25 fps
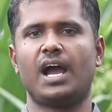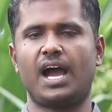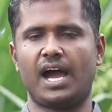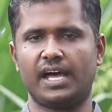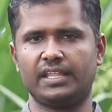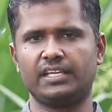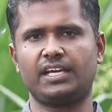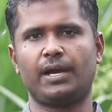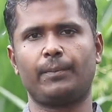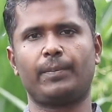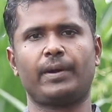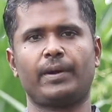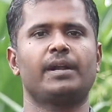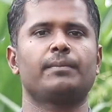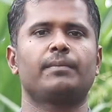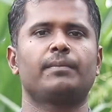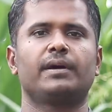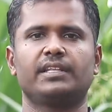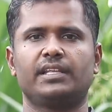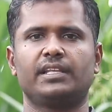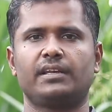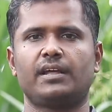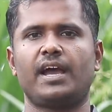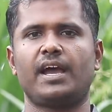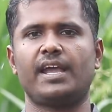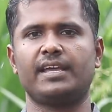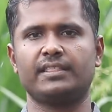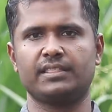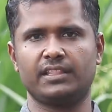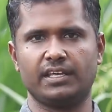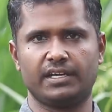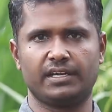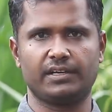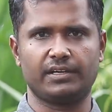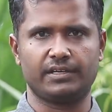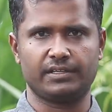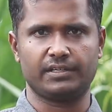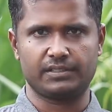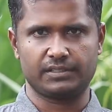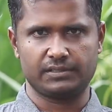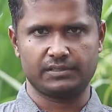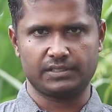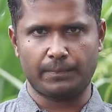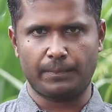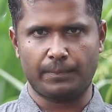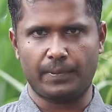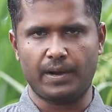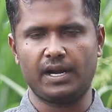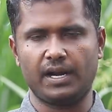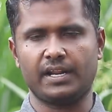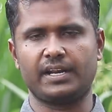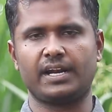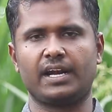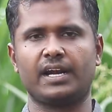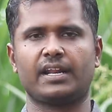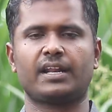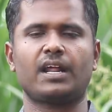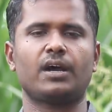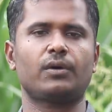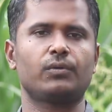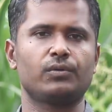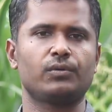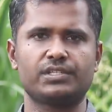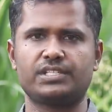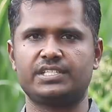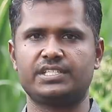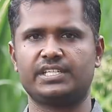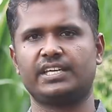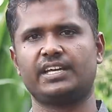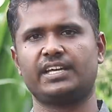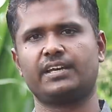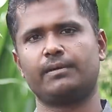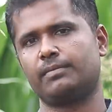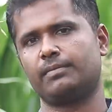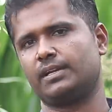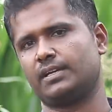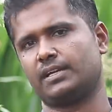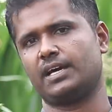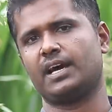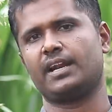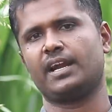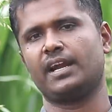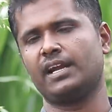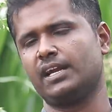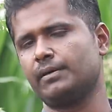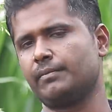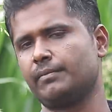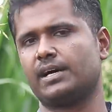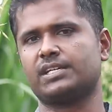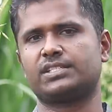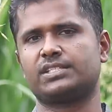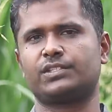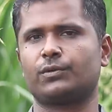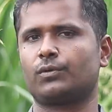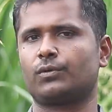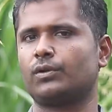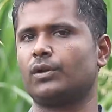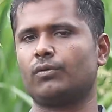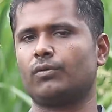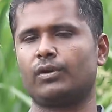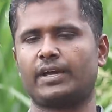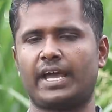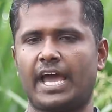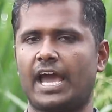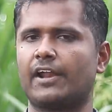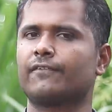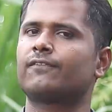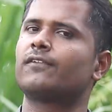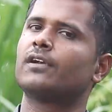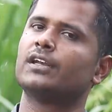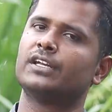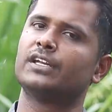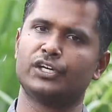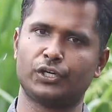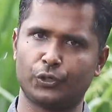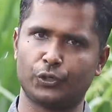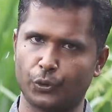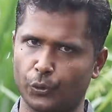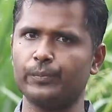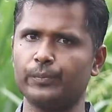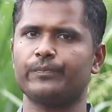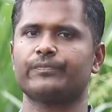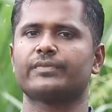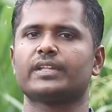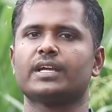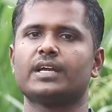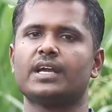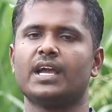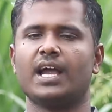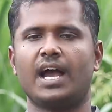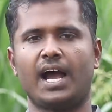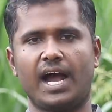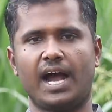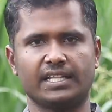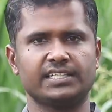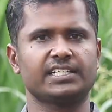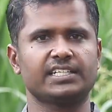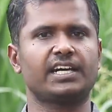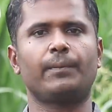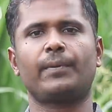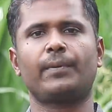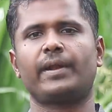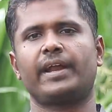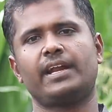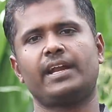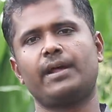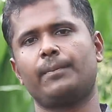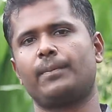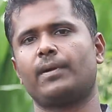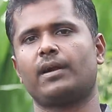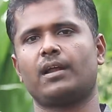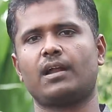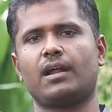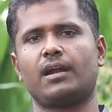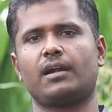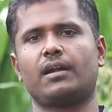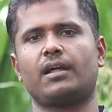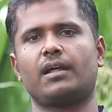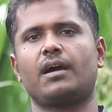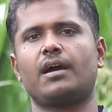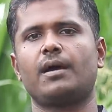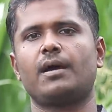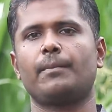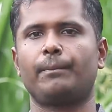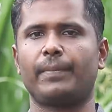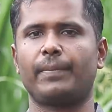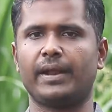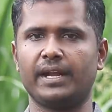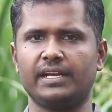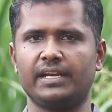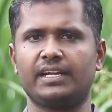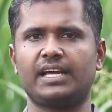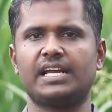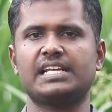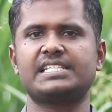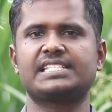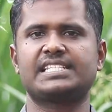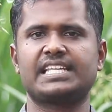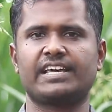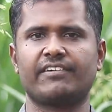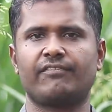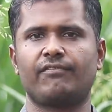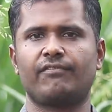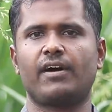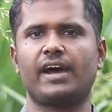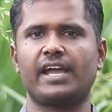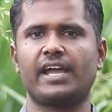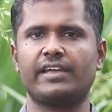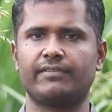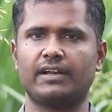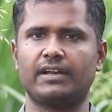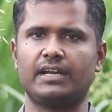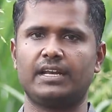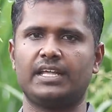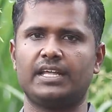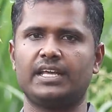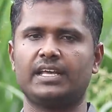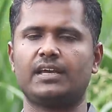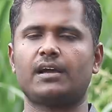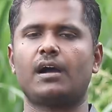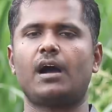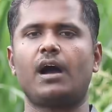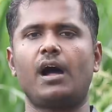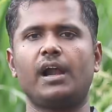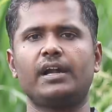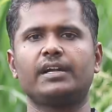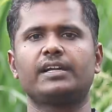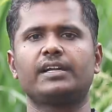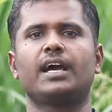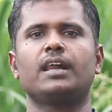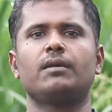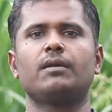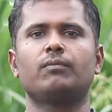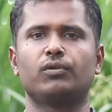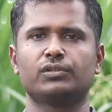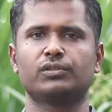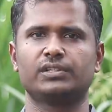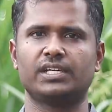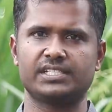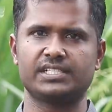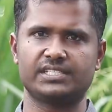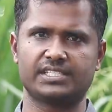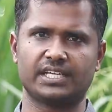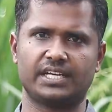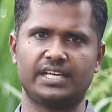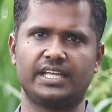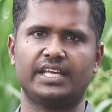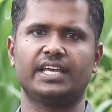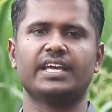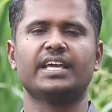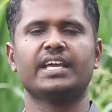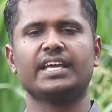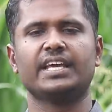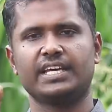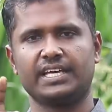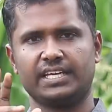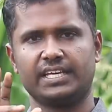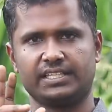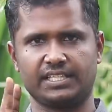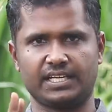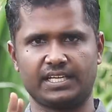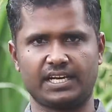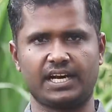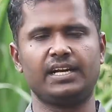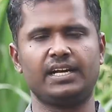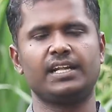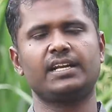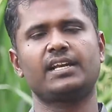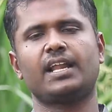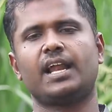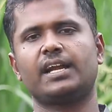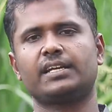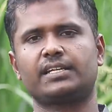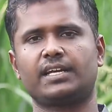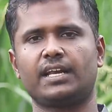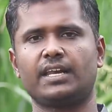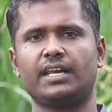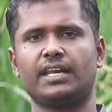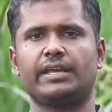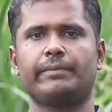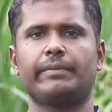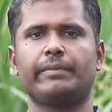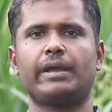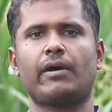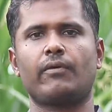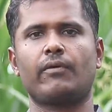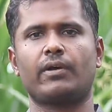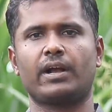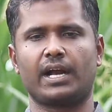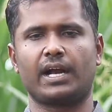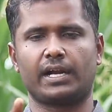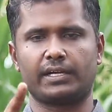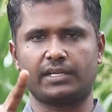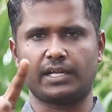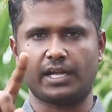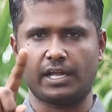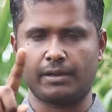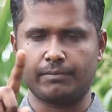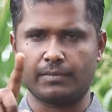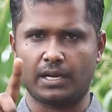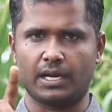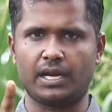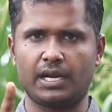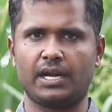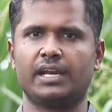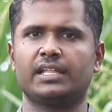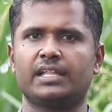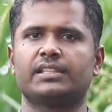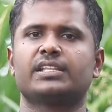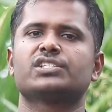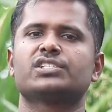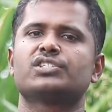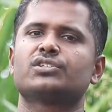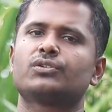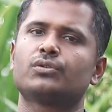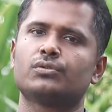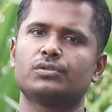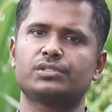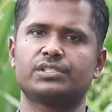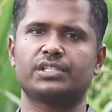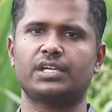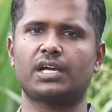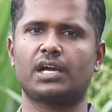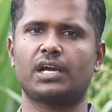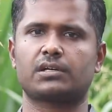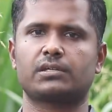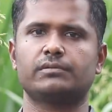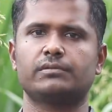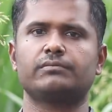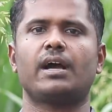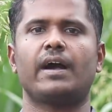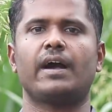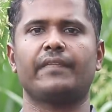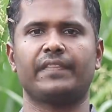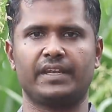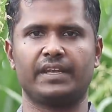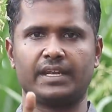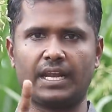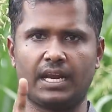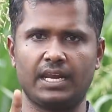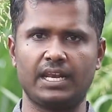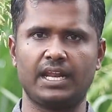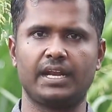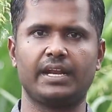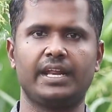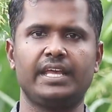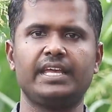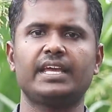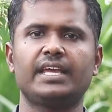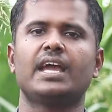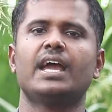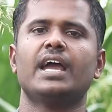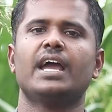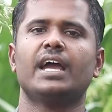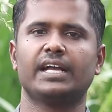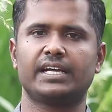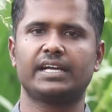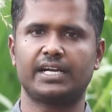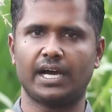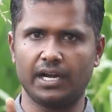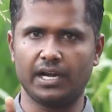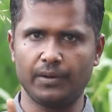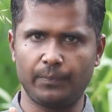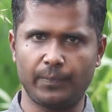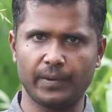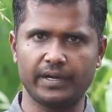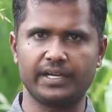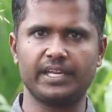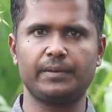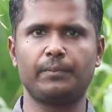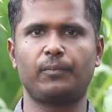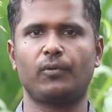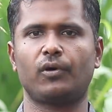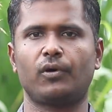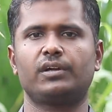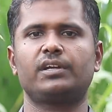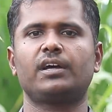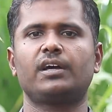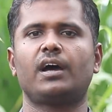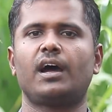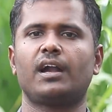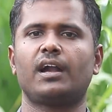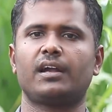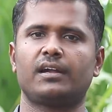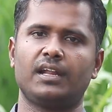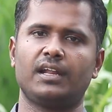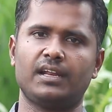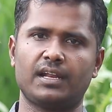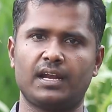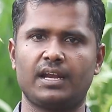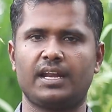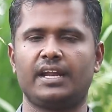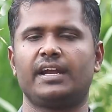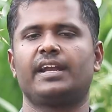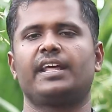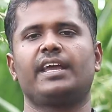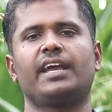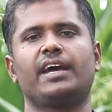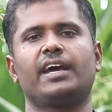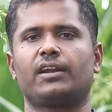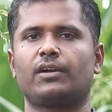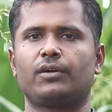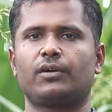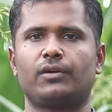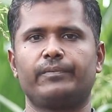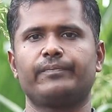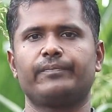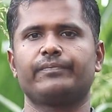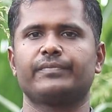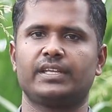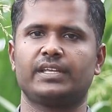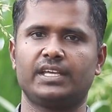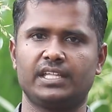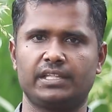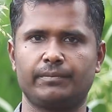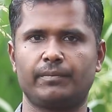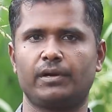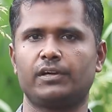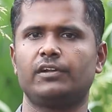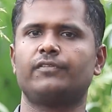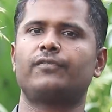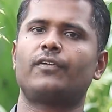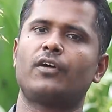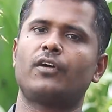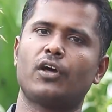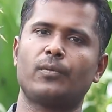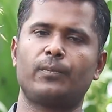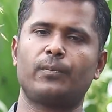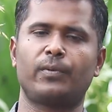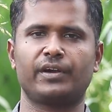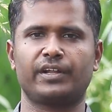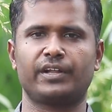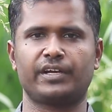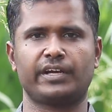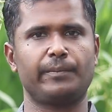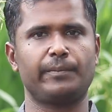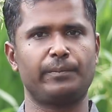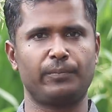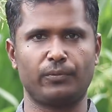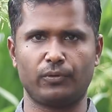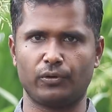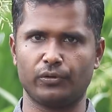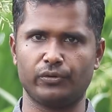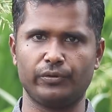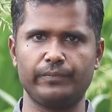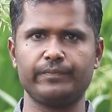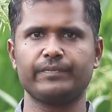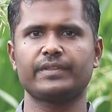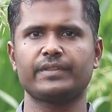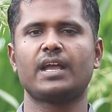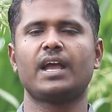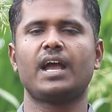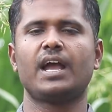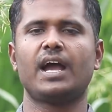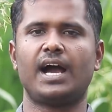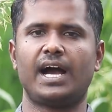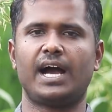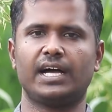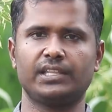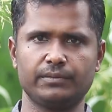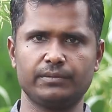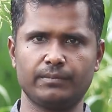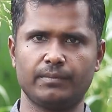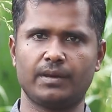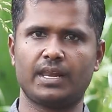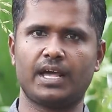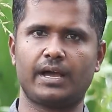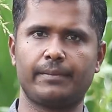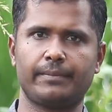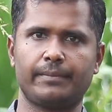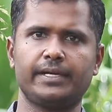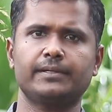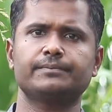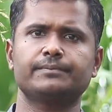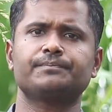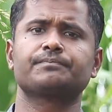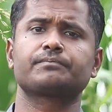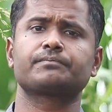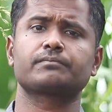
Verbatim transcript: அதுக்கப்புறம் பார்த்தீங்கன்னா இந்த இந்த பாலை ரெகுலராக குடிச்சிங்க அப்படின்னா ரெண்டு மாதத்துக்குள்ளேயும் உங்களுக்கு ஹேர் ஃபால் நின்றும் அதுக்கப்புறம் என்ன பண்ணலான்னா பெண்கள் செவ்வாய் வெள்ளி ஆண்கள் புதன் சனி இந்த ரெண்டு நாட்கள்லையுமே அவங்க கட்டாயம் நல்லெண்ணெய் தேய்ச்சி குளிச்சே ஆகணும் அந்த நல்லெண்ணெய் கருப்பட்டி போட்டு ஆட்டினா நல்லெண்ணெயாக இருக்கணும் இதை மட்டும் ஃபாலோ பண்ணுங்கள் போதும் அதுவும் இல்லாமல்